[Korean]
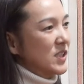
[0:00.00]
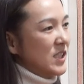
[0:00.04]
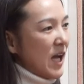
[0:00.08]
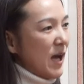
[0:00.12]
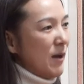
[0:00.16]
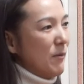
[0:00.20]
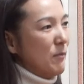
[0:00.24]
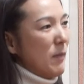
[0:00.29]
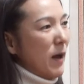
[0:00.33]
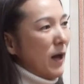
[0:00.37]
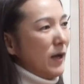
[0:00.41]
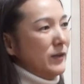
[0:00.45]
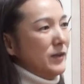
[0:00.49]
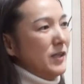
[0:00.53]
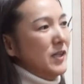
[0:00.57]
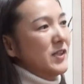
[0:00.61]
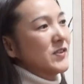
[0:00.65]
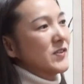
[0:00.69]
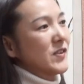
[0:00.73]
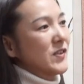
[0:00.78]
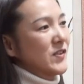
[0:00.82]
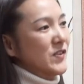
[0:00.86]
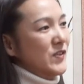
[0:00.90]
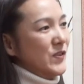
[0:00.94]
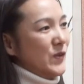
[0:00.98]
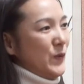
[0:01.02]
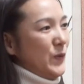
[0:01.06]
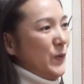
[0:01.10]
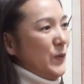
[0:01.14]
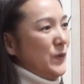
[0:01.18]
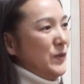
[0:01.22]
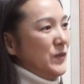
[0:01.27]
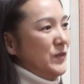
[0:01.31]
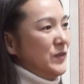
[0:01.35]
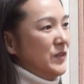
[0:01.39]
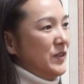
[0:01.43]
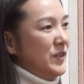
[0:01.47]
참 많이 했었어요.
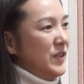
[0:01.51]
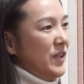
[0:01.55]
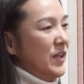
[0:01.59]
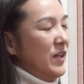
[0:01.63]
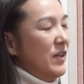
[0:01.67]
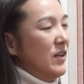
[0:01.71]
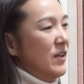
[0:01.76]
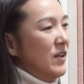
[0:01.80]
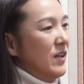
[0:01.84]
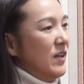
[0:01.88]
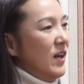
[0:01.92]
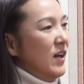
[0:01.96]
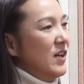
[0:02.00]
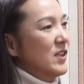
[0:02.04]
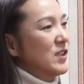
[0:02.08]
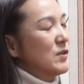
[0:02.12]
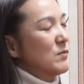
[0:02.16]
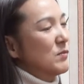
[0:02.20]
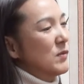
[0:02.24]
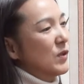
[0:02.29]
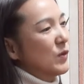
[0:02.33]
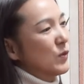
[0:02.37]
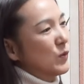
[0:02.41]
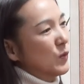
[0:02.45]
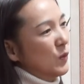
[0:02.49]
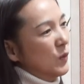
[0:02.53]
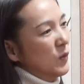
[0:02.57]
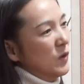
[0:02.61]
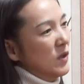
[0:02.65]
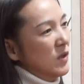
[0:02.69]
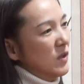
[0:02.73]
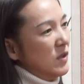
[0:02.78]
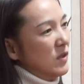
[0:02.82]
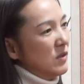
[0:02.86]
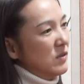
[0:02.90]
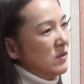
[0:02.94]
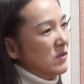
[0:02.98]
네. 근데 하지만 또
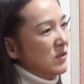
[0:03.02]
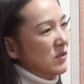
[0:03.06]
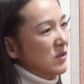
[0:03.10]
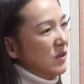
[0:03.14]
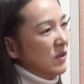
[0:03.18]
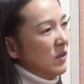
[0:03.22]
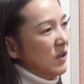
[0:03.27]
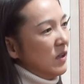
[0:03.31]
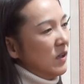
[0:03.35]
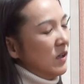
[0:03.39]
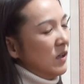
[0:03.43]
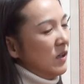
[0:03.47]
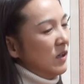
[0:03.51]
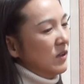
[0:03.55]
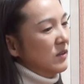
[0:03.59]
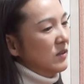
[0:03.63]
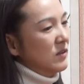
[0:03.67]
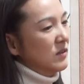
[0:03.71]
제가